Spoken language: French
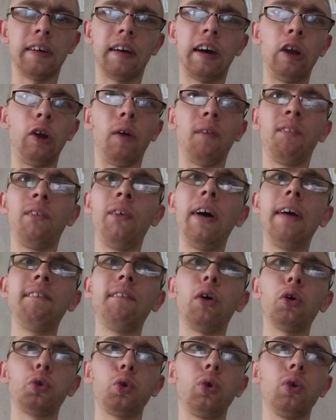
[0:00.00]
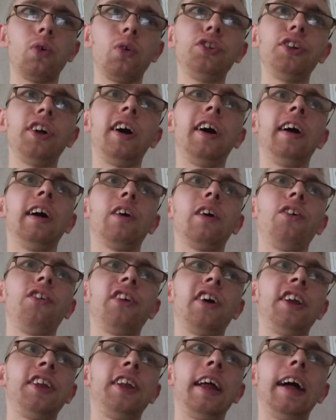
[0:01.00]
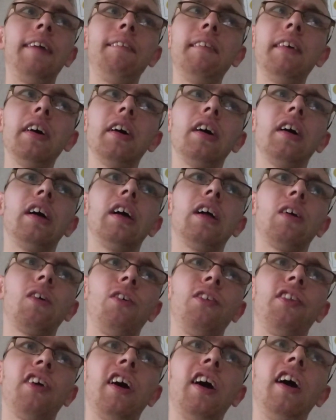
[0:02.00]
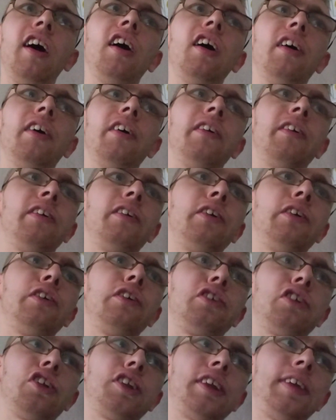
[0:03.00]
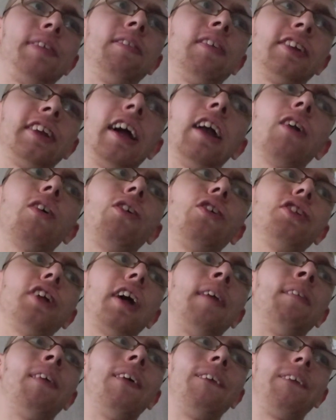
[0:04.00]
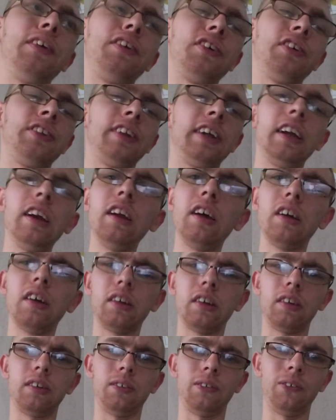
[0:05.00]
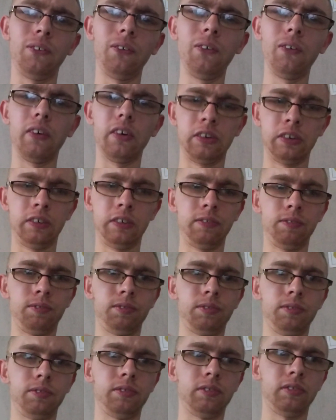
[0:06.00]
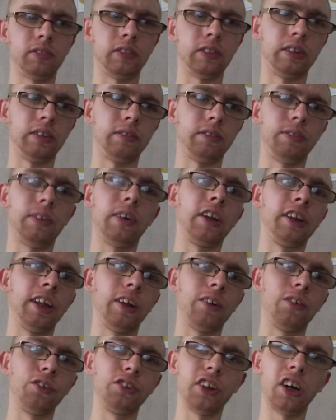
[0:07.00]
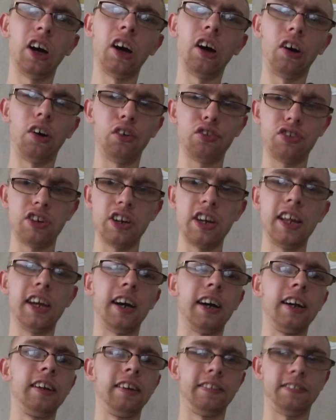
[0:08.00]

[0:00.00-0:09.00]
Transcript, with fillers: Alors peu importe le contrat, hein, contrat d'âme, contrat euh, sentimental, contrat professionnel, ou euh, voilà, des contrats en général.